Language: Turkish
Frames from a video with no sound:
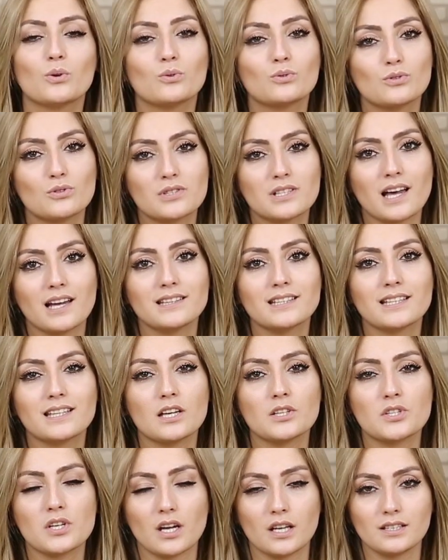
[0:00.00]
unutkanlık
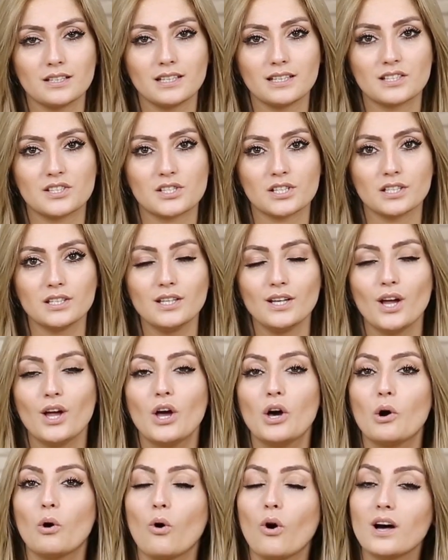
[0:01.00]
yaşayanlar için
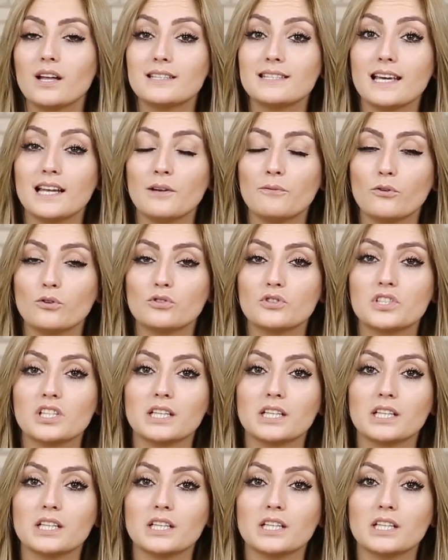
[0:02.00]
o an telefonu